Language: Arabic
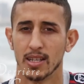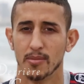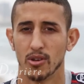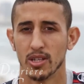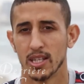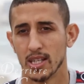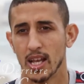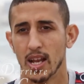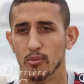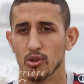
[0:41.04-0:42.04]
كما قلت لك درت
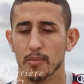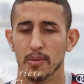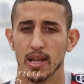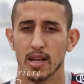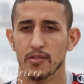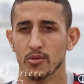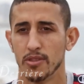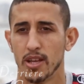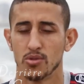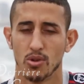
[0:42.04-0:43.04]
الالعاب الاولمبيه
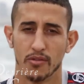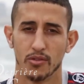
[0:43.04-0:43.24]
2012